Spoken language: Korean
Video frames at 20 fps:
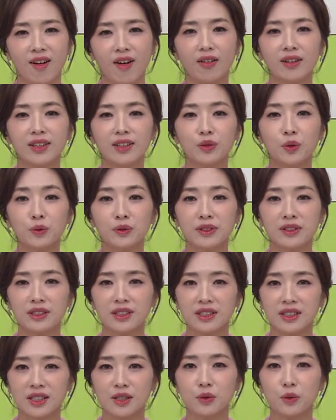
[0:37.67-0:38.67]
허리
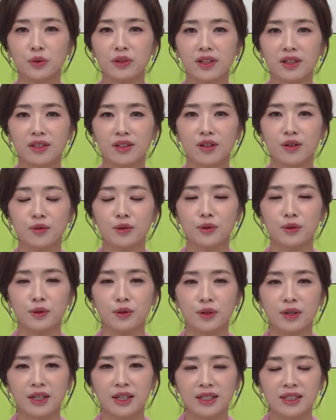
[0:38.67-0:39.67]
통증이 지속될
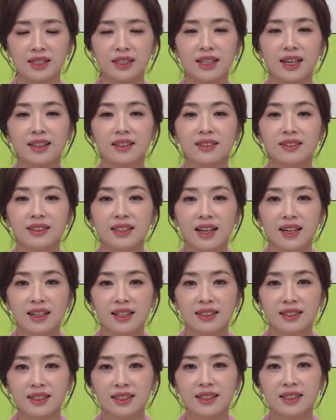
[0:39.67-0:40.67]
경우 지난
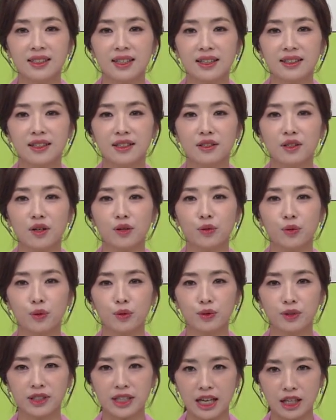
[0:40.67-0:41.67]
의학알지
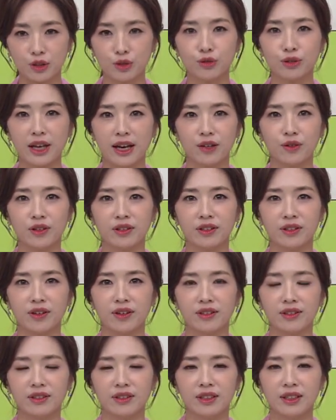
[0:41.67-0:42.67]
시간에서도 자주
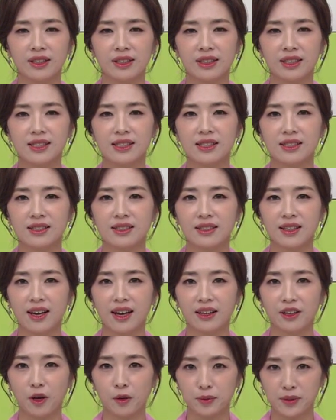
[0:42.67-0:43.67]
다뤘던
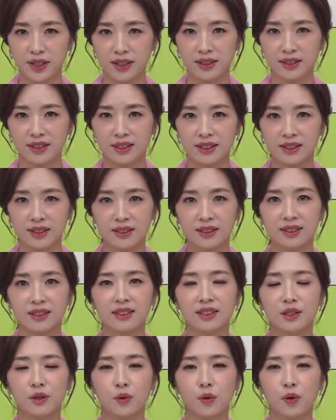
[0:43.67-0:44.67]
디스크나 협착증
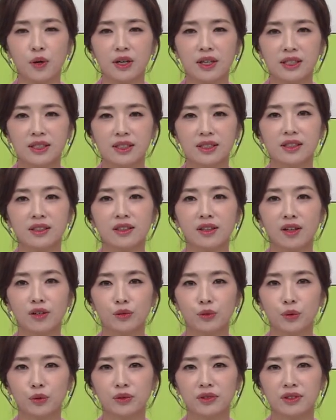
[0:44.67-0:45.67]
그리고
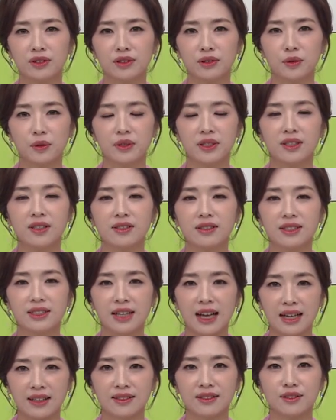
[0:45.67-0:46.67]
신경통 등으로 이어질
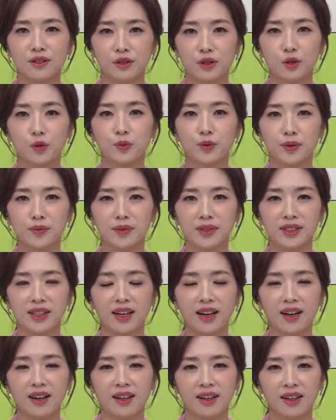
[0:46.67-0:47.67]
가능성이
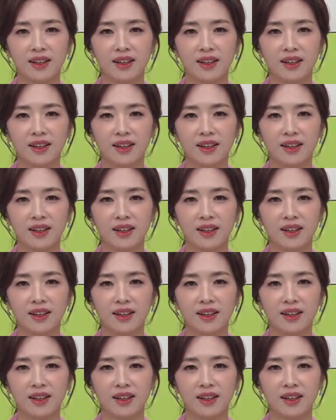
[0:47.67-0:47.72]
높습니다.